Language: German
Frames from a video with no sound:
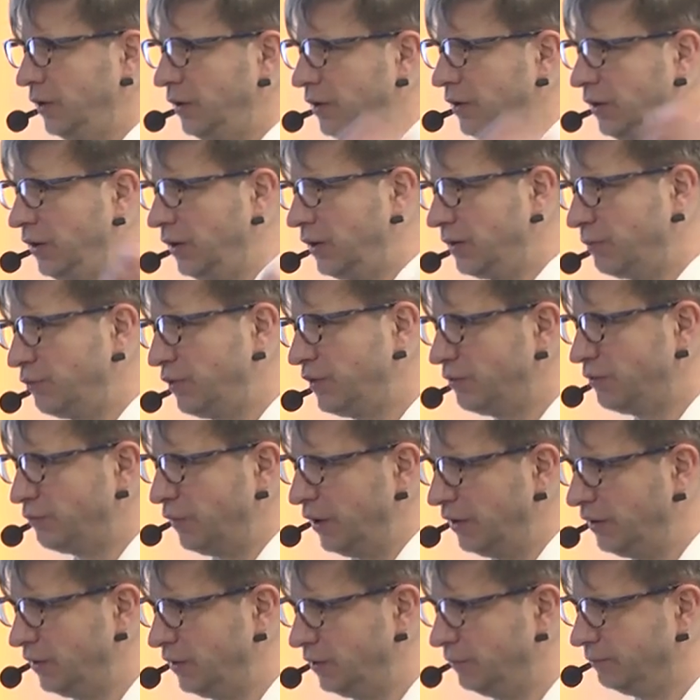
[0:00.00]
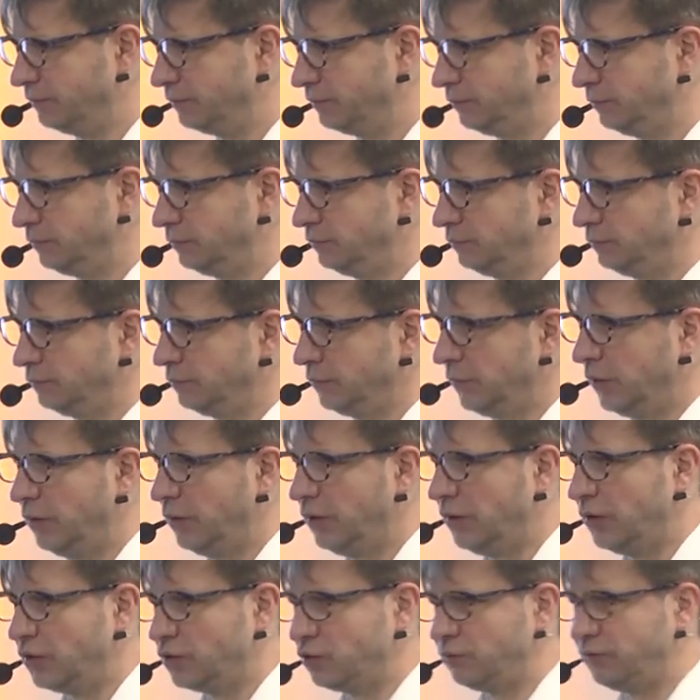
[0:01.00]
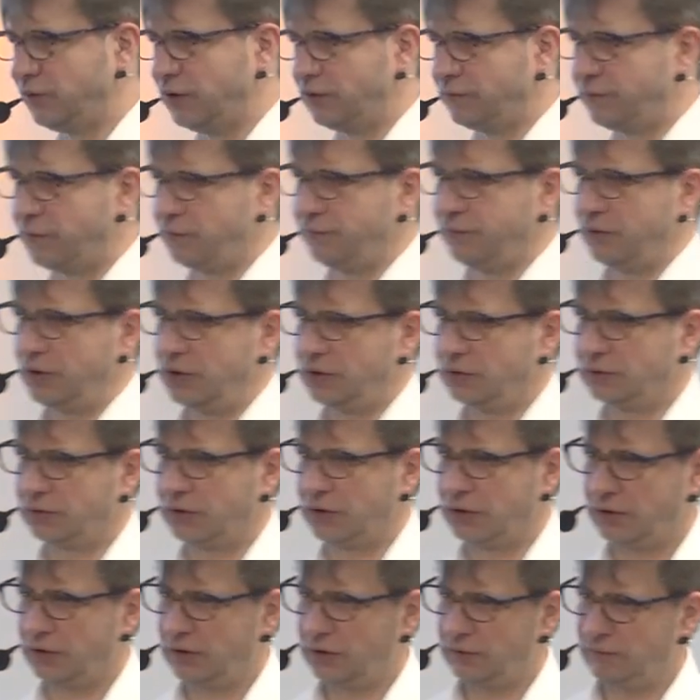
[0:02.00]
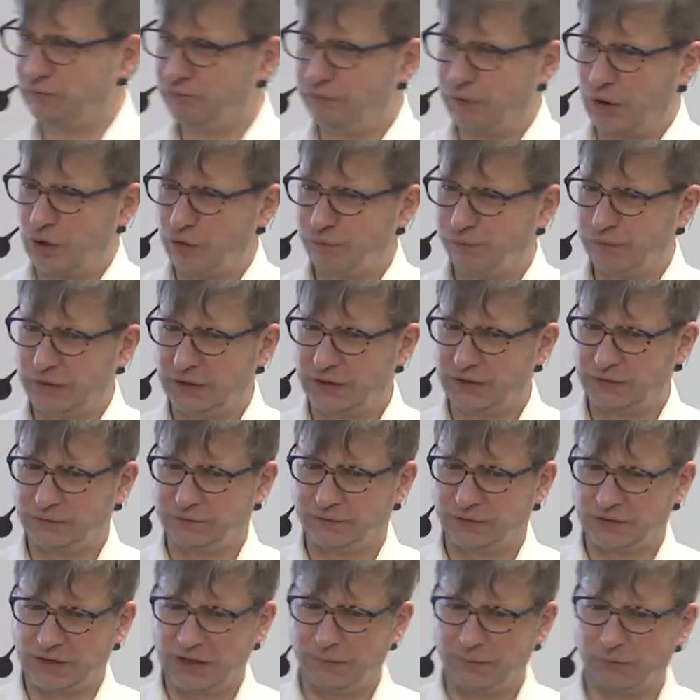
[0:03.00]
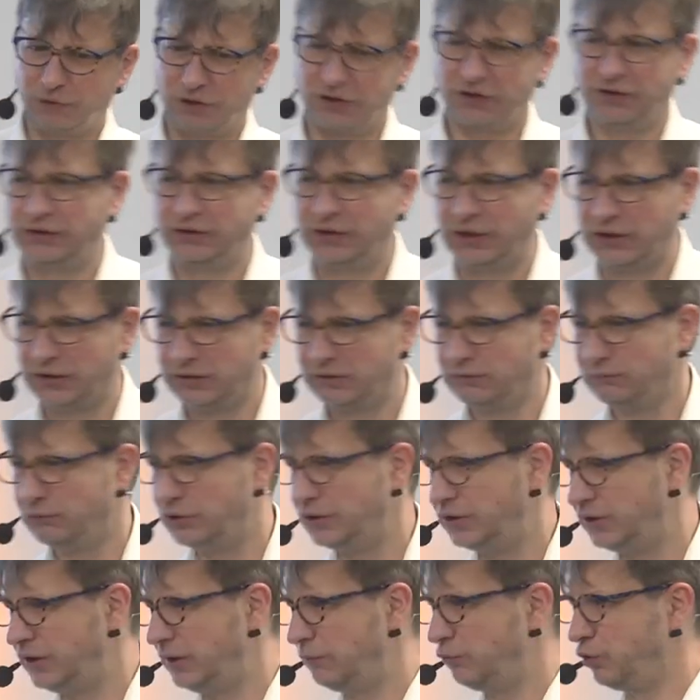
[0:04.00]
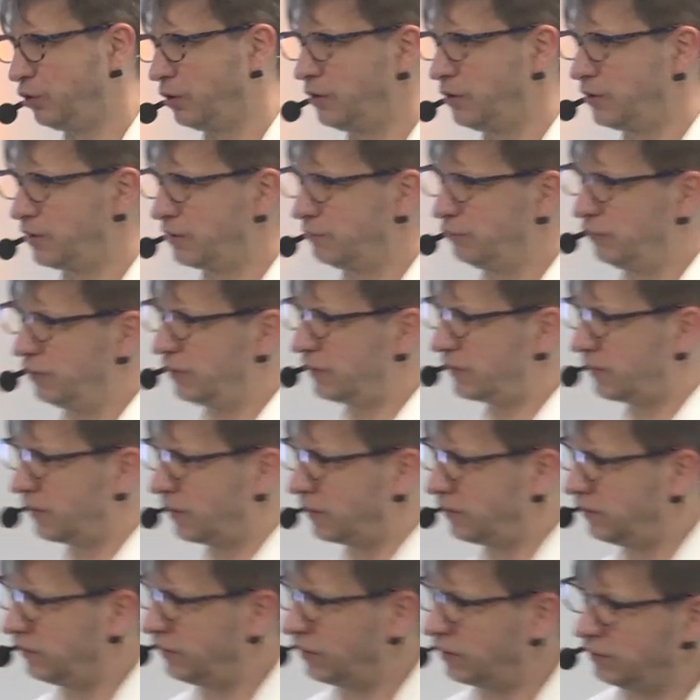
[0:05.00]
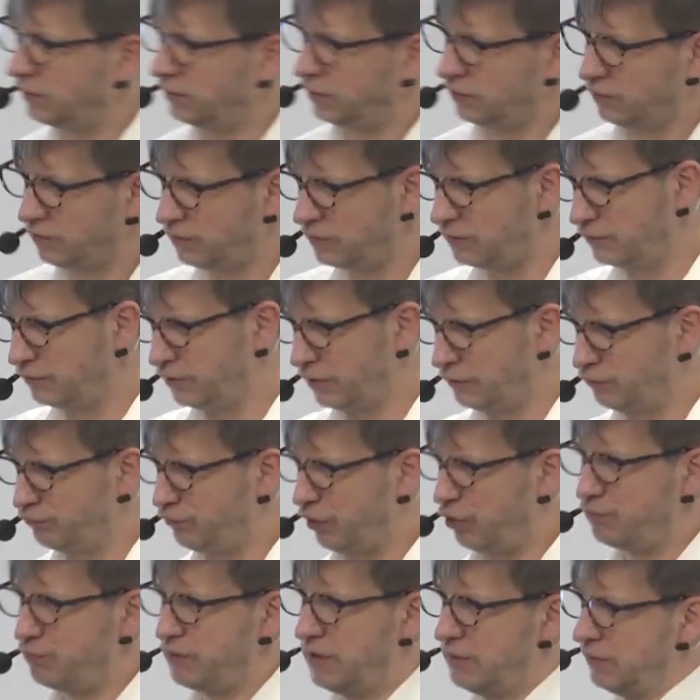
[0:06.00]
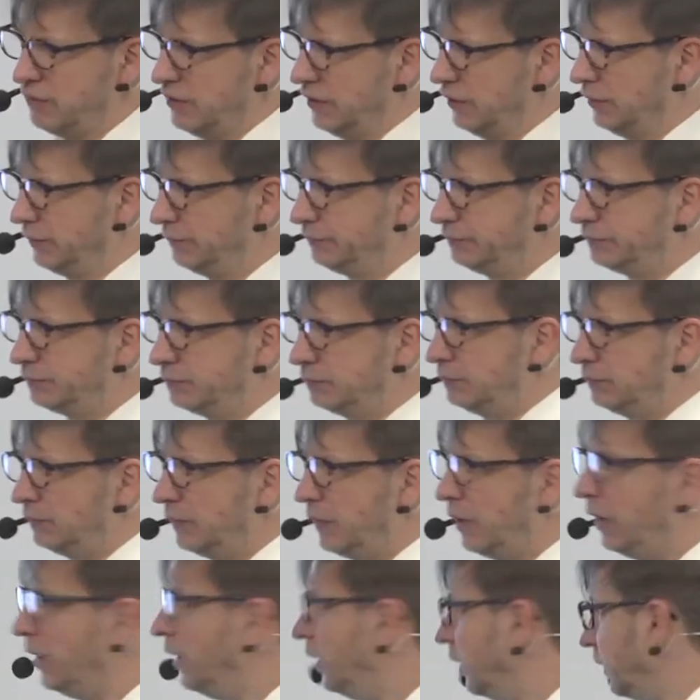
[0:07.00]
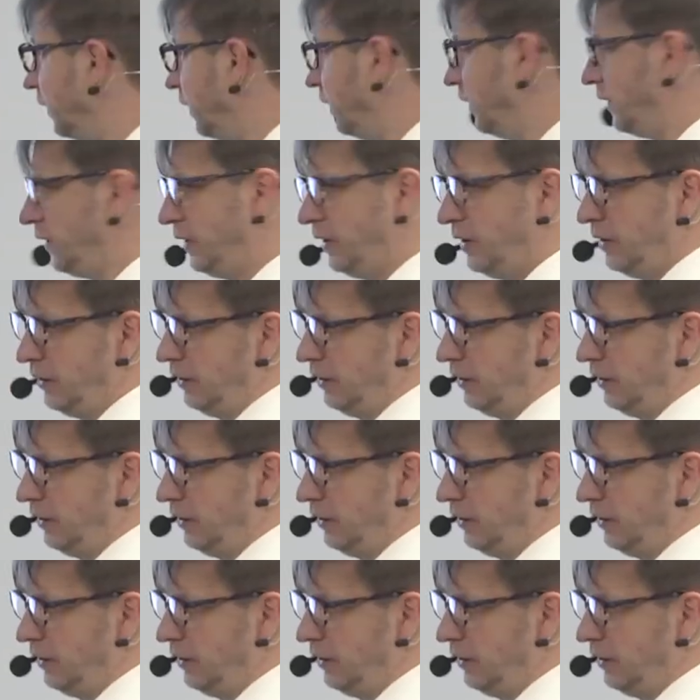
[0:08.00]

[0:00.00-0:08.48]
ich gehe jetzt mal zum anderen. So wie ihr von wegen äh, einen Bauplan von einem Architekten mitnehmen könnt, zum nächsten Architekten gehen und sagen, bau mir mal. Geht hier